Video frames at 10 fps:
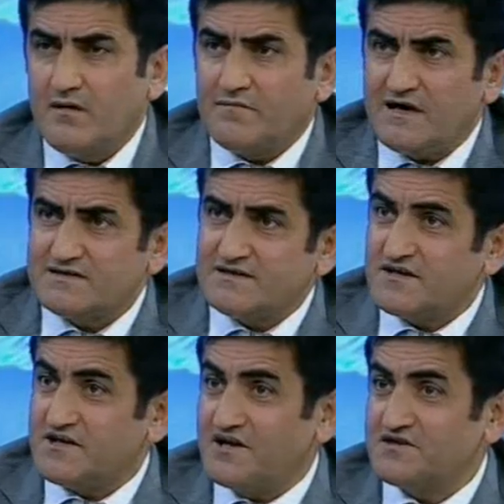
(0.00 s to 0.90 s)
Bazıları
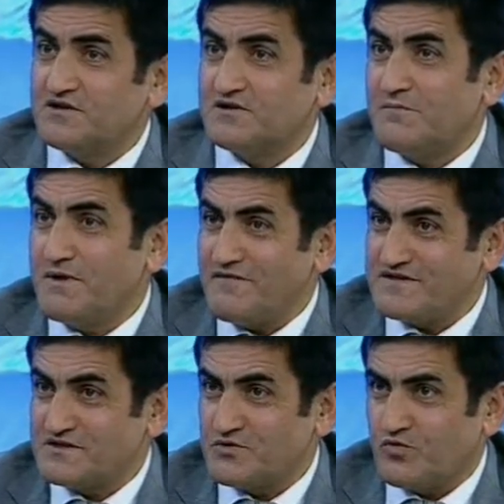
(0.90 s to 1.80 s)
yanlışlıkla
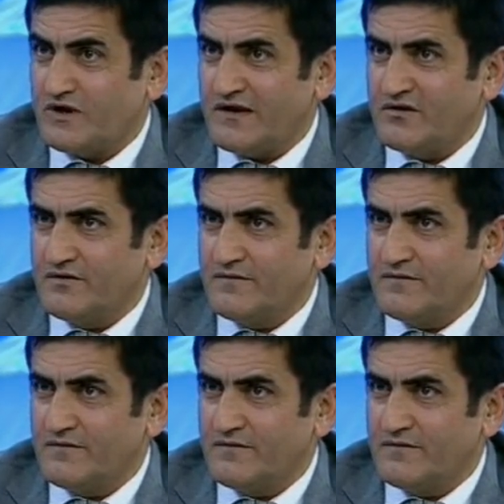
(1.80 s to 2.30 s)
meyvesini kullanıyor.